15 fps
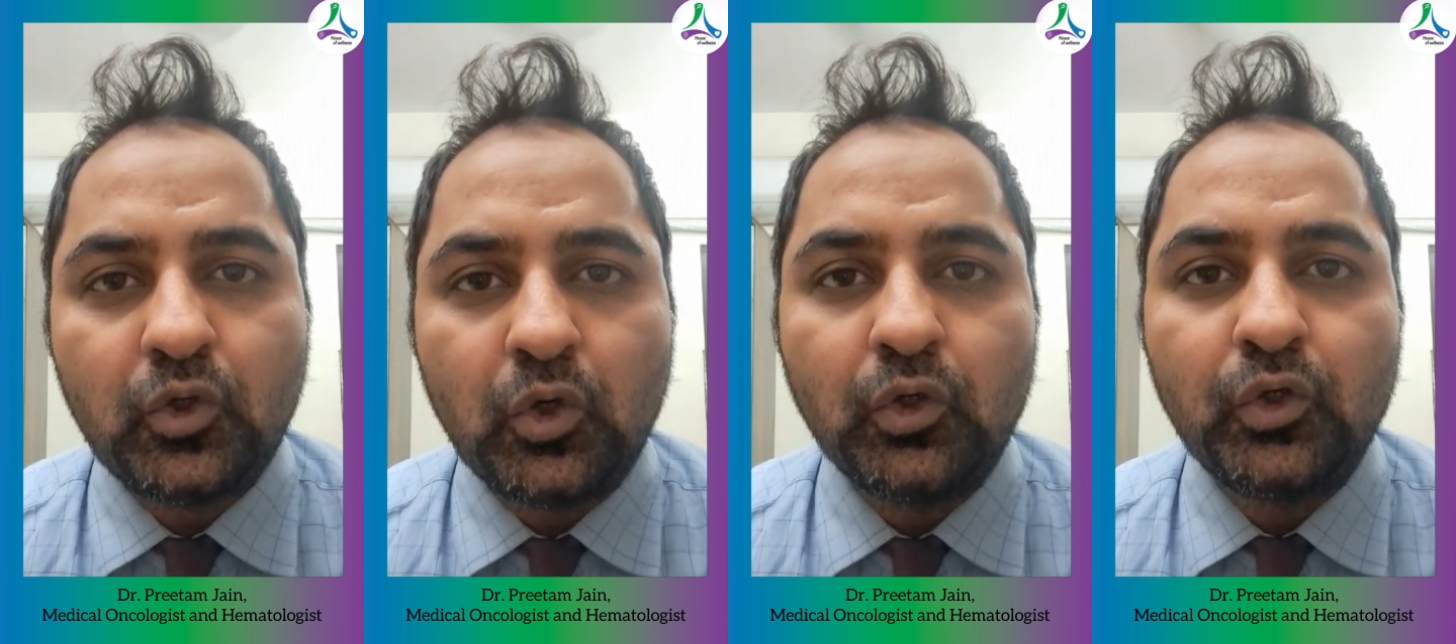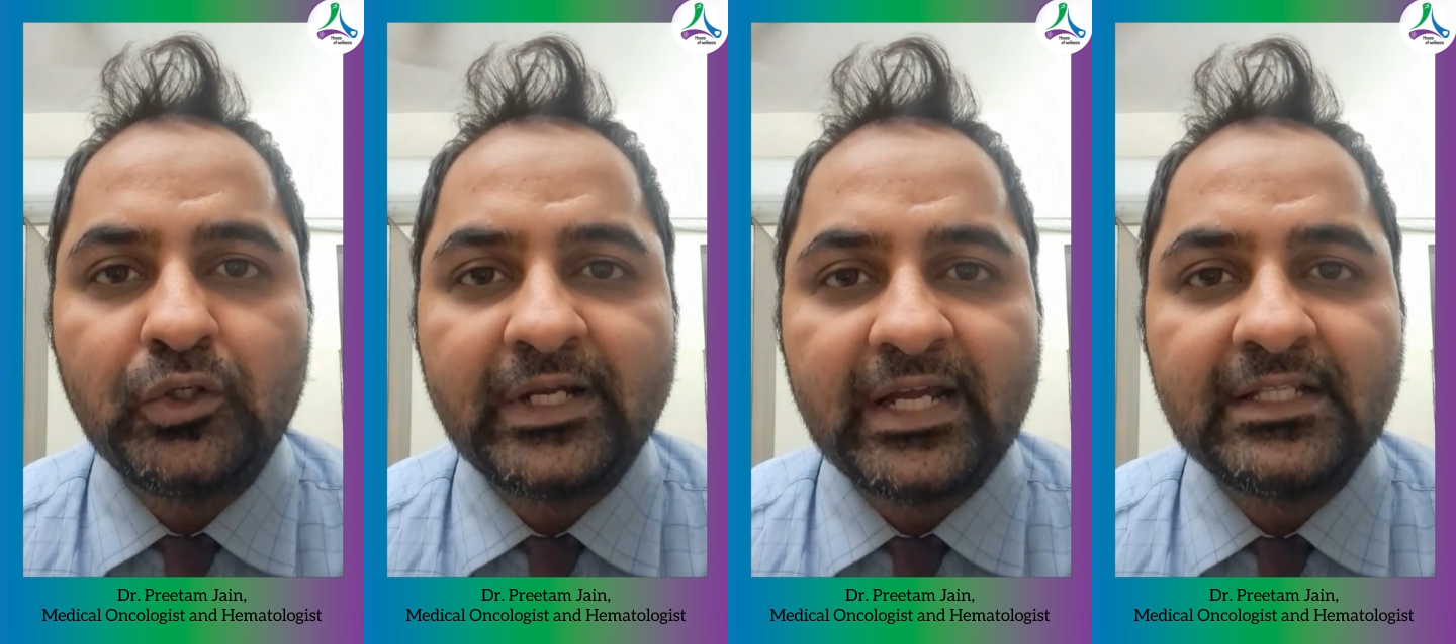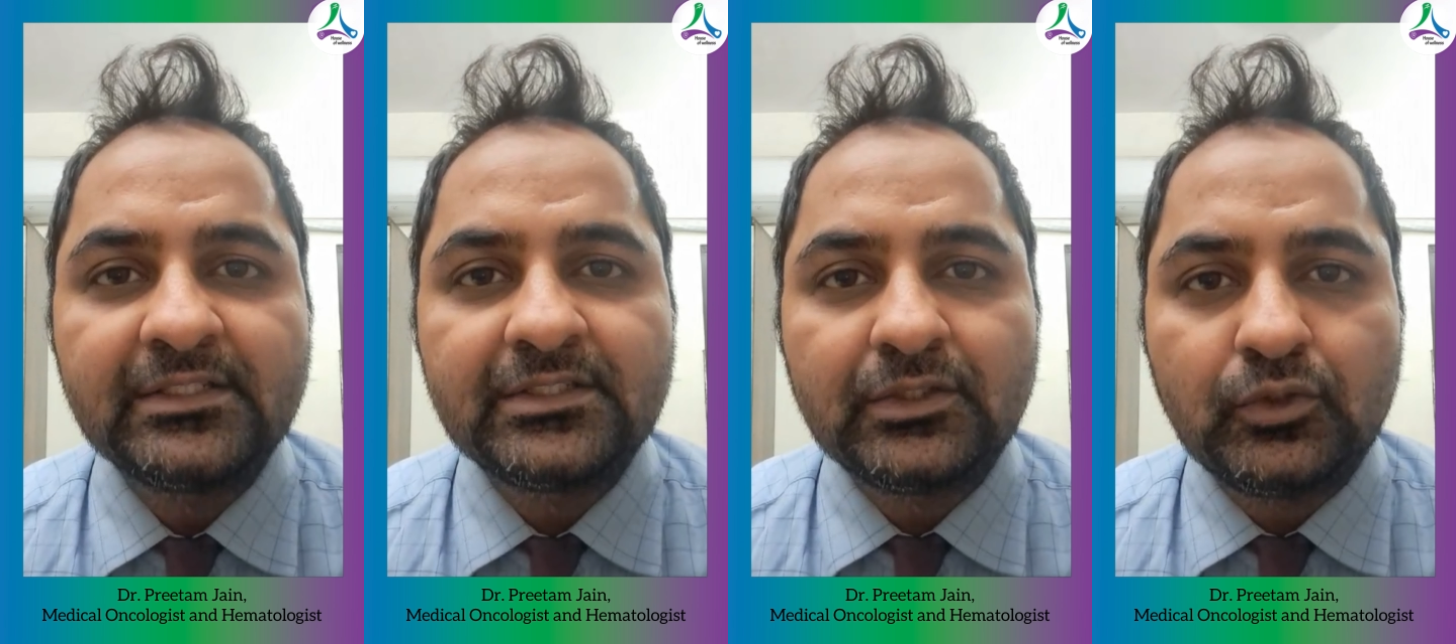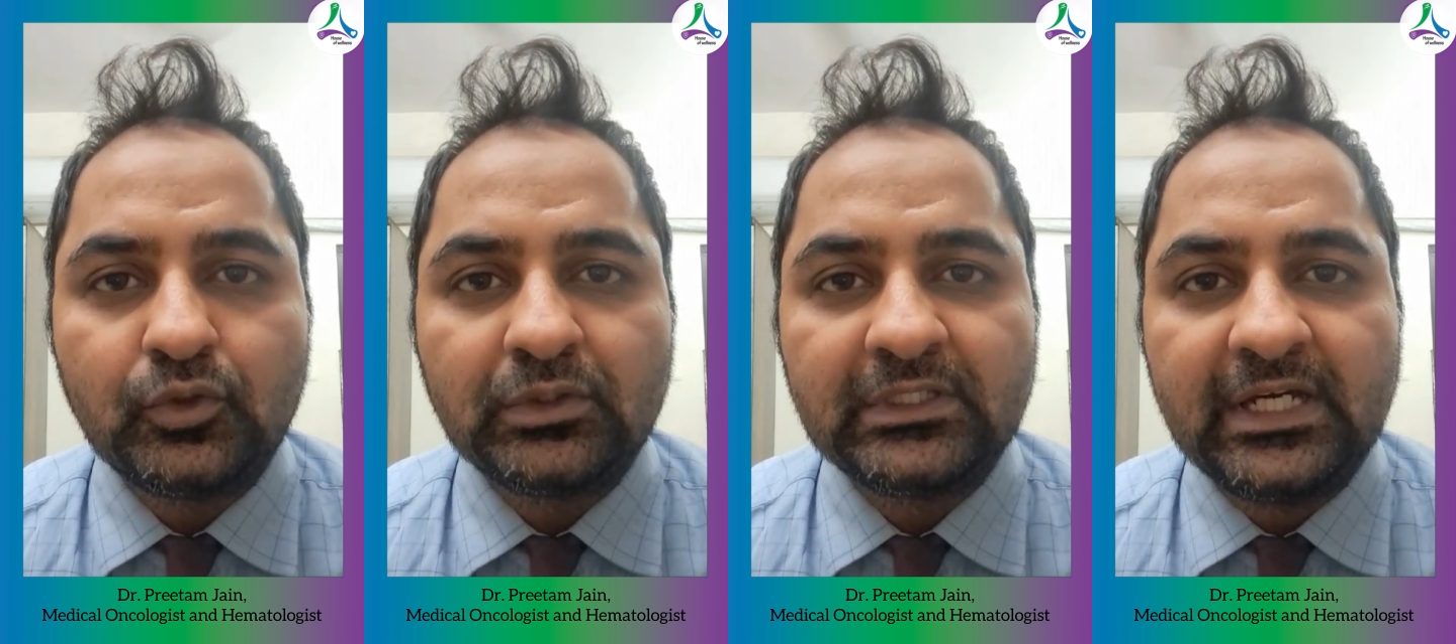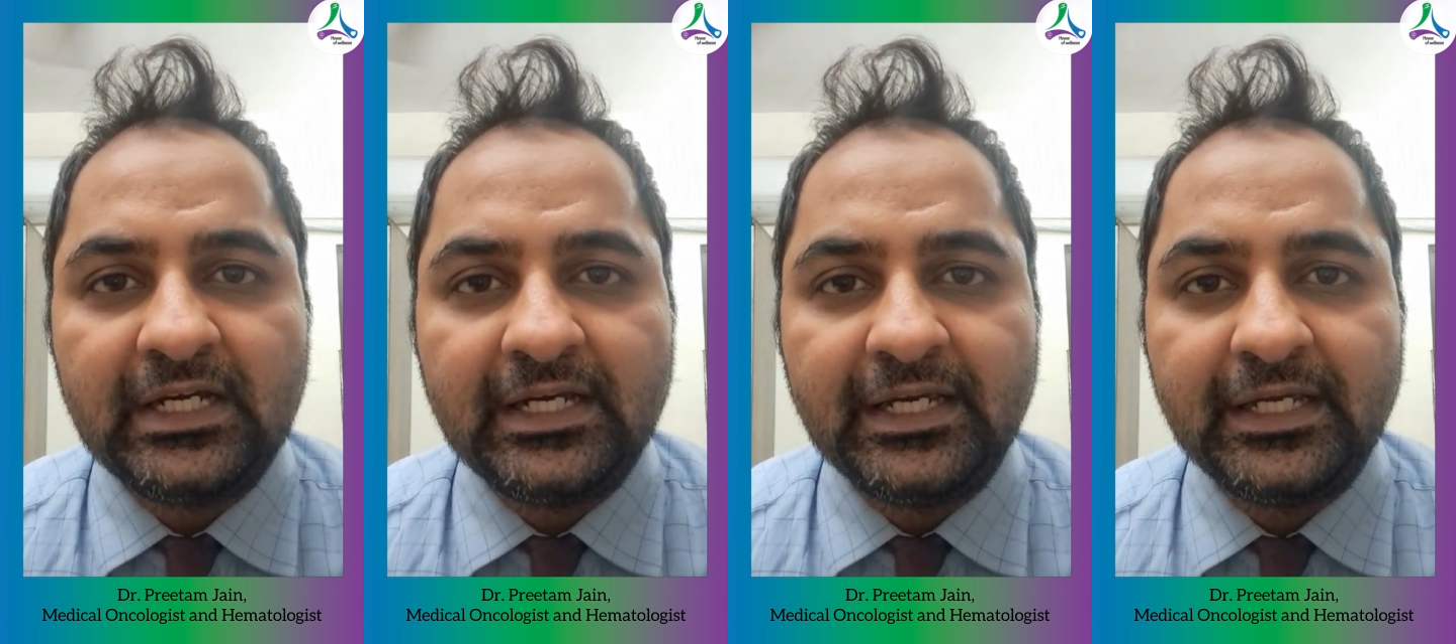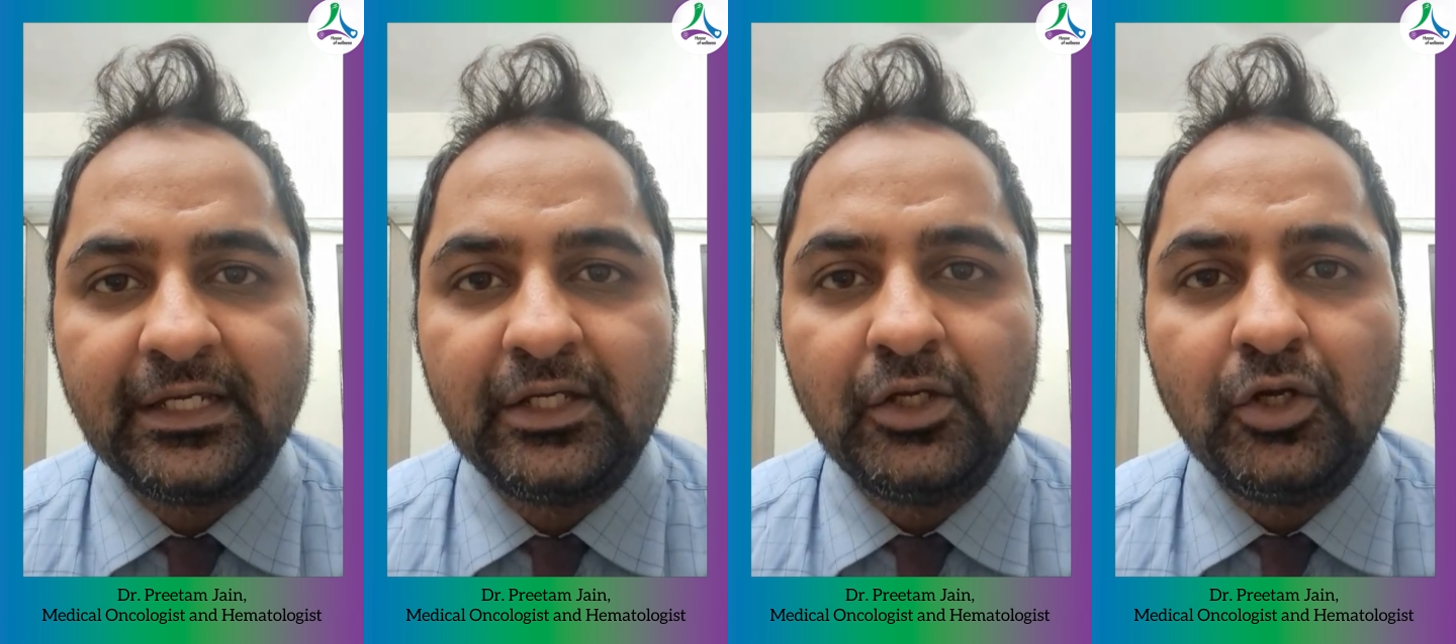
कॉलोन कैंसर होता है